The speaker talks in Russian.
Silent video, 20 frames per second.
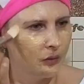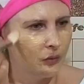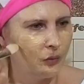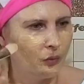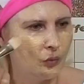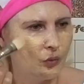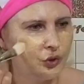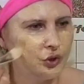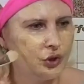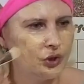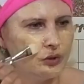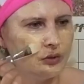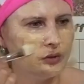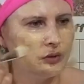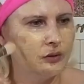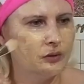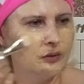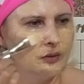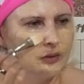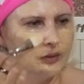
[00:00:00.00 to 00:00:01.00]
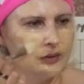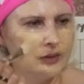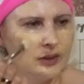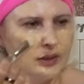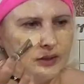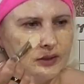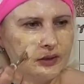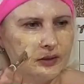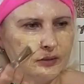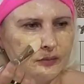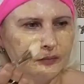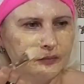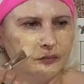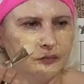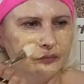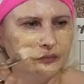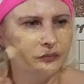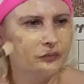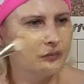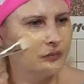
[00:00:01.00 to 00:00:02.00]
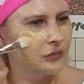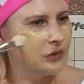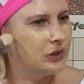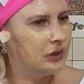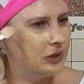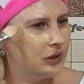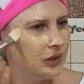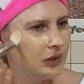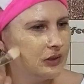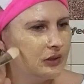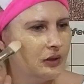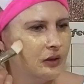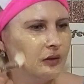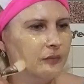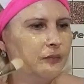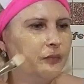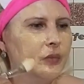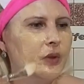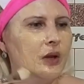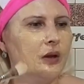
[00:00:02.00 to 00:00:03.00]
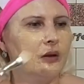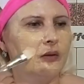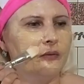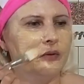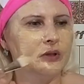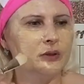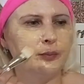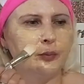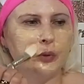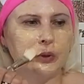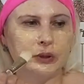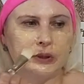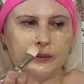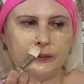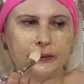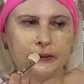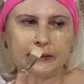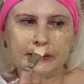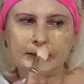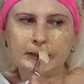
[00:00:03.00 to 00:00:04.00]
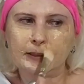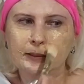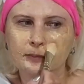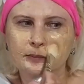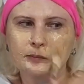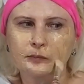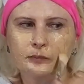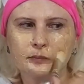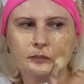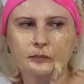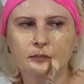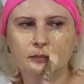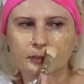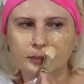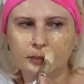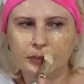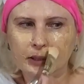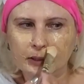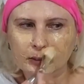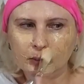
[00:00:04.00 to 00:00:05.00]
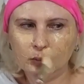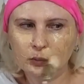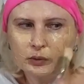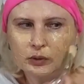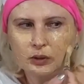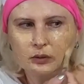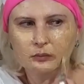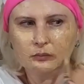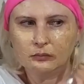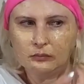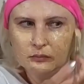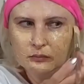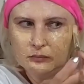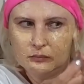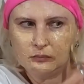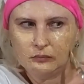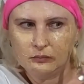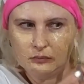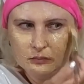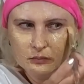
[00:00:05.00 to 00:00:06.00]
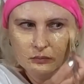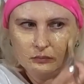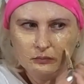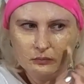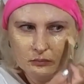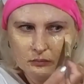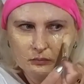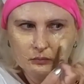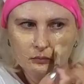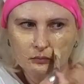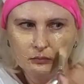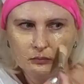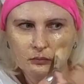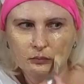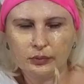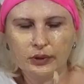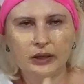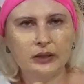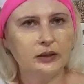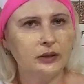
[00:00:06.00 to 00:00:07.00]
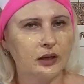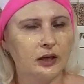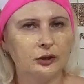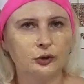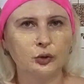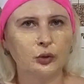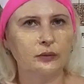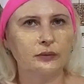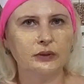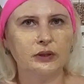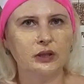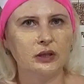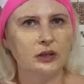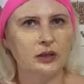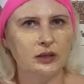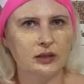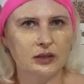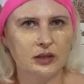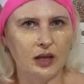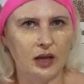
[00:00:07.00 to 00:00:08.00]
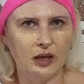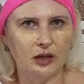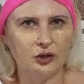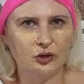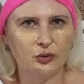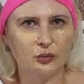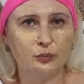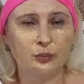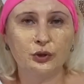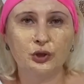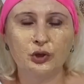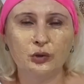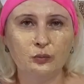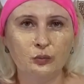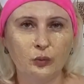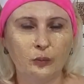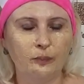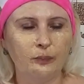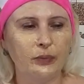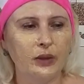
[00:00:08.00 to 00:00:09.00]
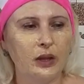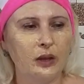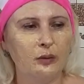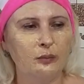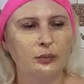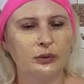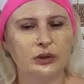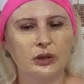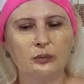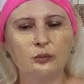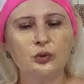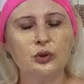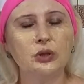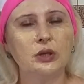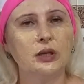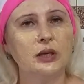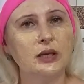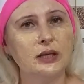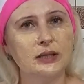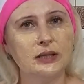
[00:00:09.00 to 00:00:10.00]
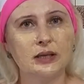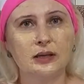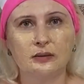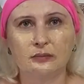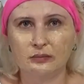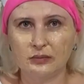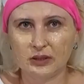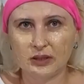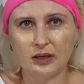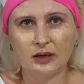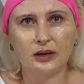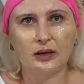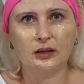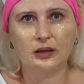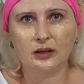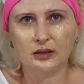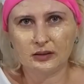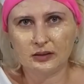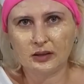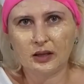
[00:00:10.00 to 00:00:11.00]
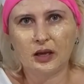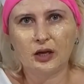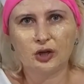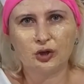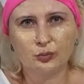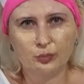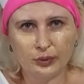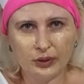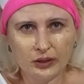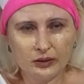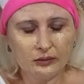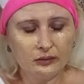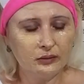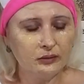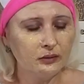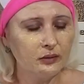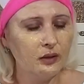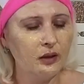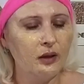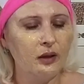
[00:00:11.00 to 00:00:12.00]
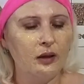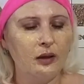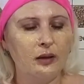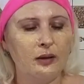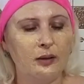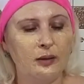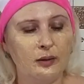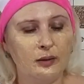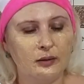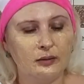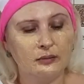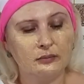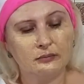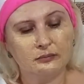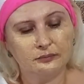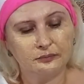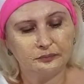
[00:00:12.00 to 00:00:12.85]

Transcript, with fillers: Очень, э, кстати, интересно воспользоваться продуктом бренда, которого ты не знаешь. Почему? Потому что если заранее знаешь бренд, э,